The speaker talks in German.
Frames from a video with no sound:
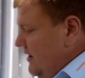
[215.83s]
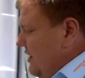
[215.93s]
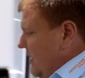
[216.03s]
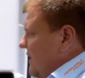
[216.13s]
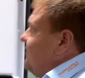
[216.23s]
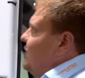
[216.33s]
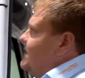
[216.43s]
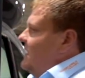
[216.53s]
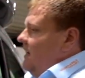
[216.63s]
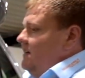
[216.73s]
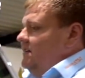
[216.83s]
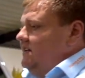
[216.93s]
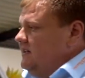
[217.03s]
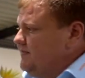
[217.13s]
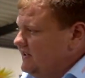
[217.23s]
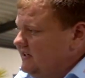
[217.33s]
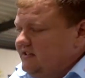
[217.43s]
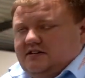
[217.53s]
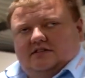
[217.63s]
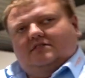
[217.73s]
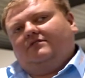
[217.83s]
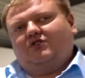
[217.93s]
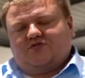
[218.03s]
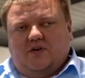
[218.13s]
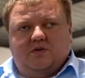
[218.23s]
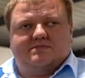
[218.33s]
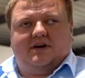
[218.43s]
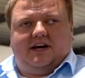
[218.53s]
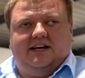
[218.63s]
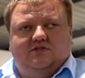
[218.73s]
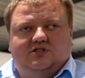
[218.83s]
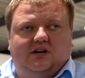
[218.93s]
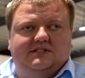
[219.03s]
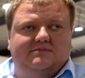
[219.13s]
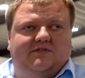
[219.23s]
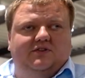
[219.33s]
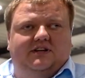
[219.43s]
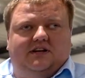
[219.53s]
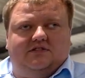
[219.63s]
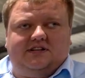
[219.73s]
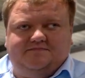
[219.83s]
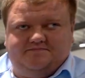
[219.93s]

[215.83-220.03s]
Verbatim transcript: Ja, und dann würde ich sagen, äh, Patrick, wir schwingen uns mal rein und schauen uns den mal von innen an, oder?